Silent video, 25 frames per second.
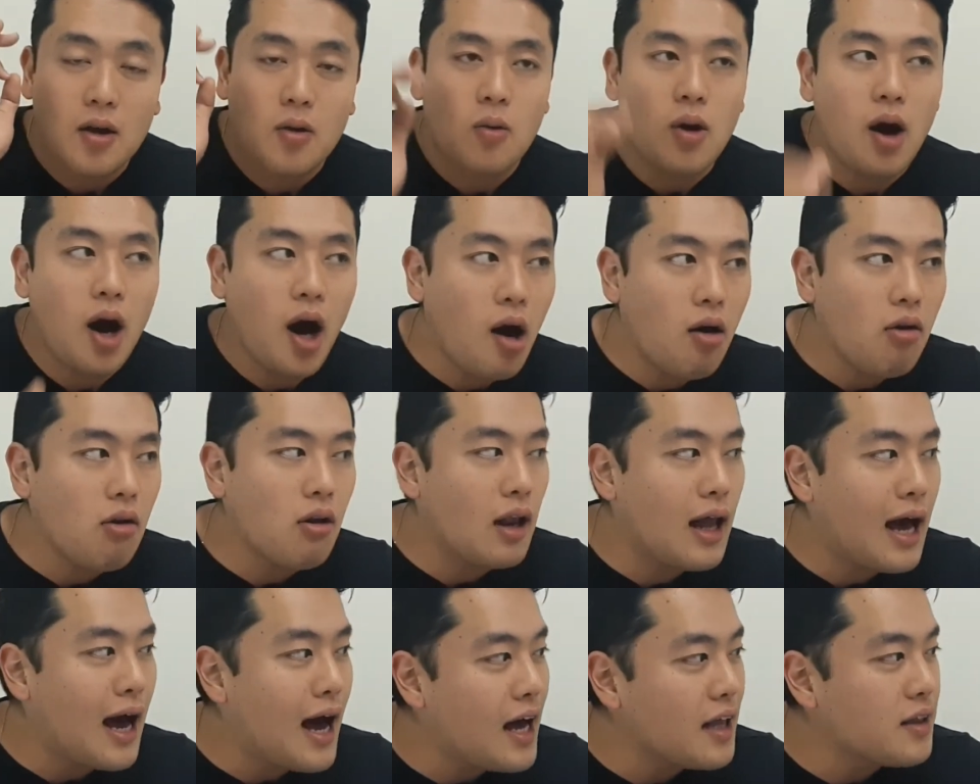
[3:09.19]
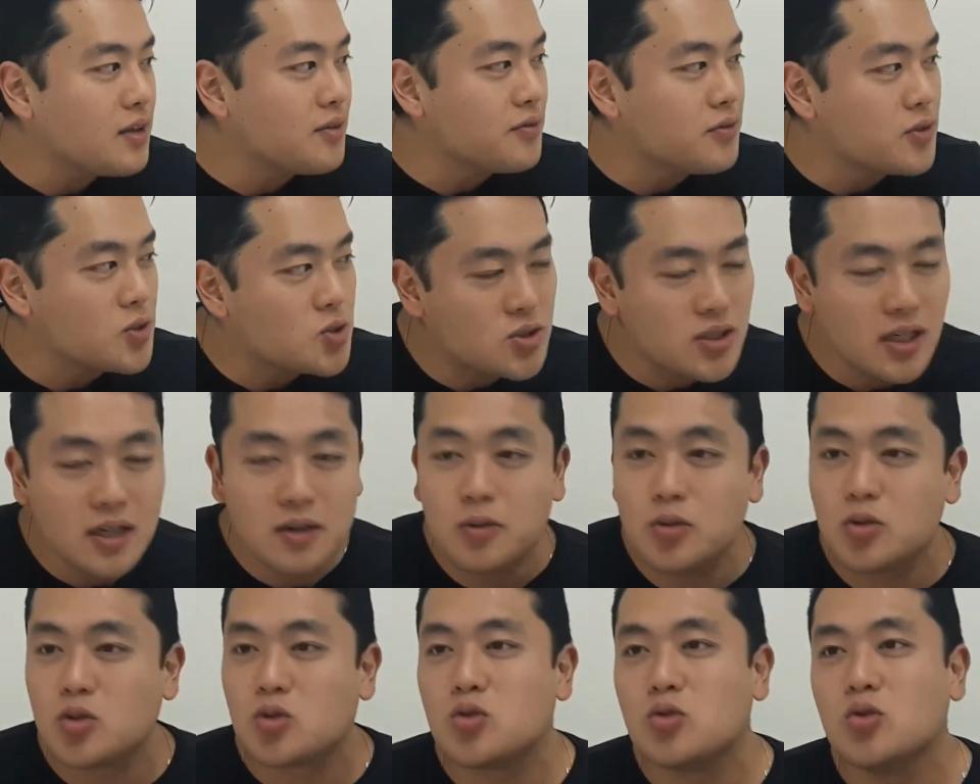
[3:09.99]
qual lado você
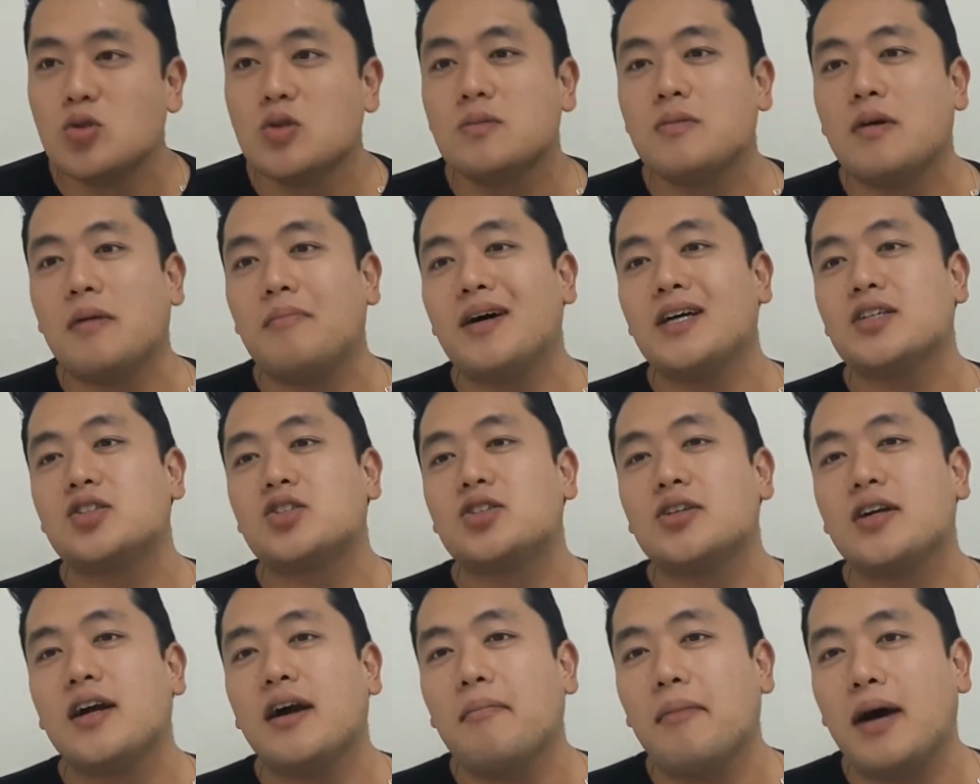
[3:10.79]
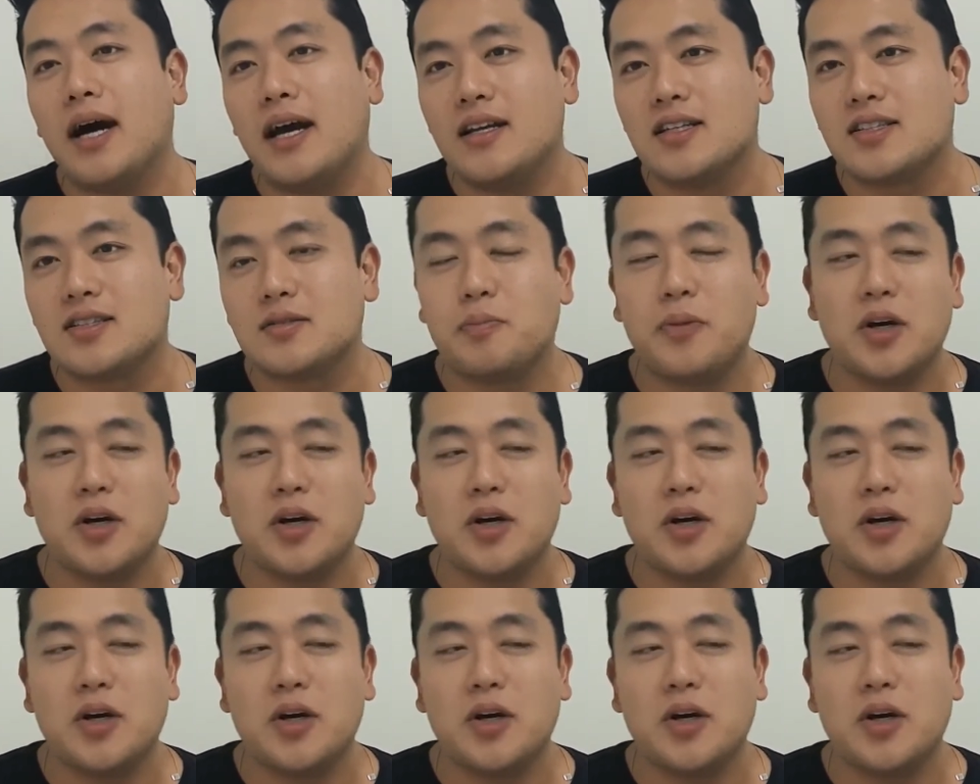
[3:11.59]
costuma mastigar mais.